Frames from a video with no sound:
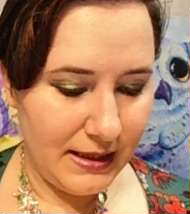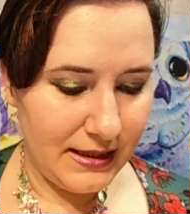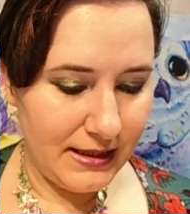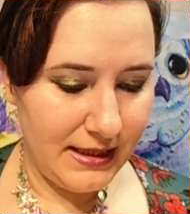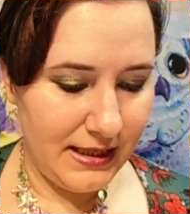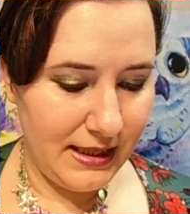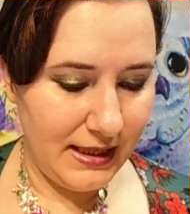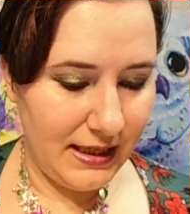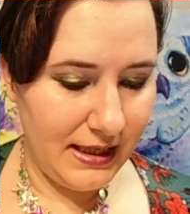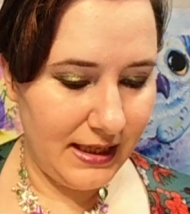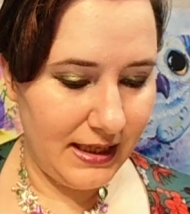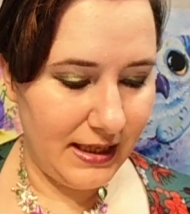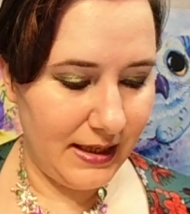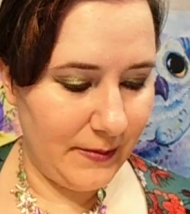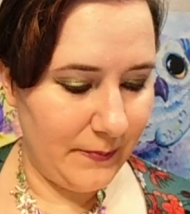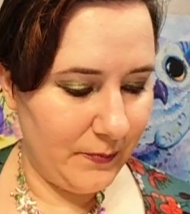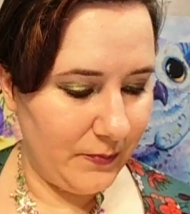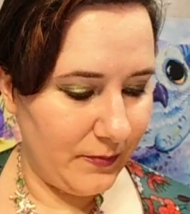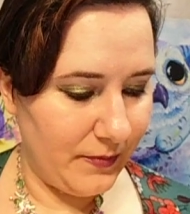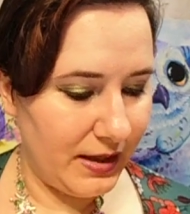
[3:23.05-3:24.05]

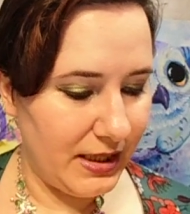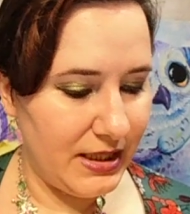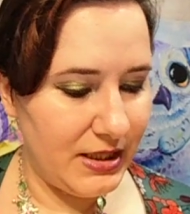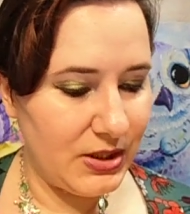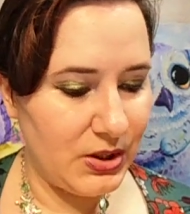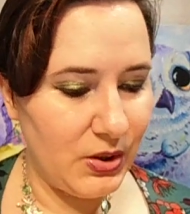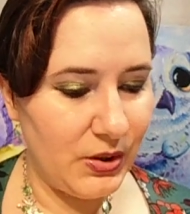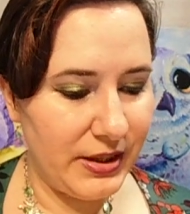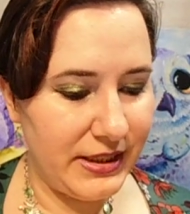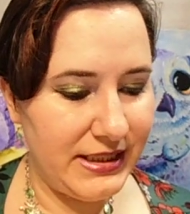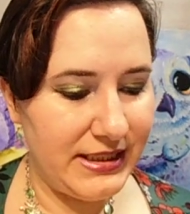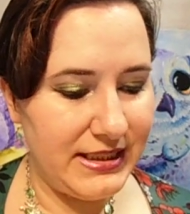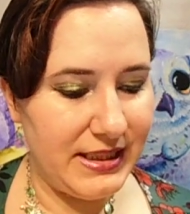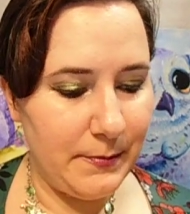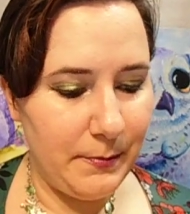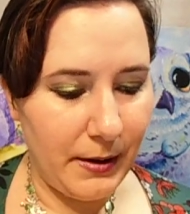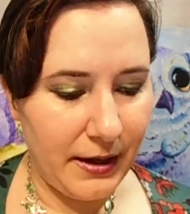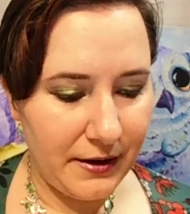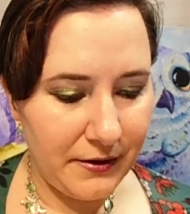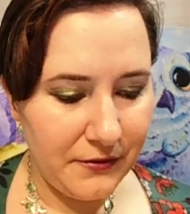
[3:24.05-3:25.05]
de Stories
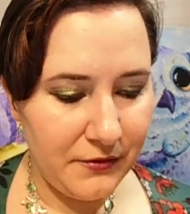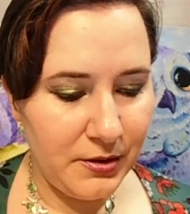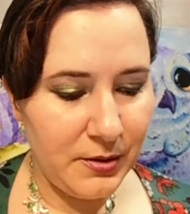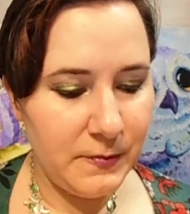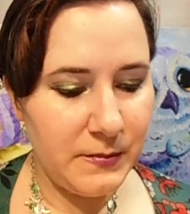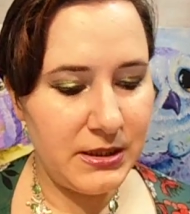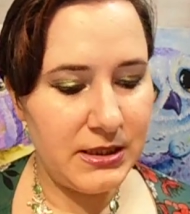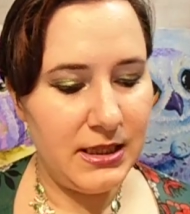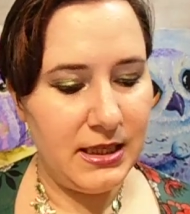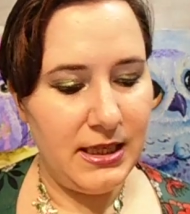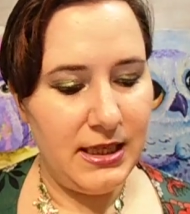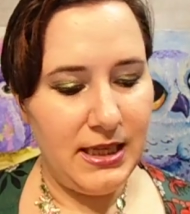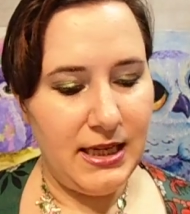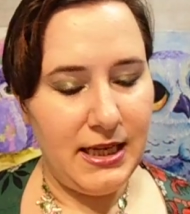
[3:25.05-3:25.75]
de Parfums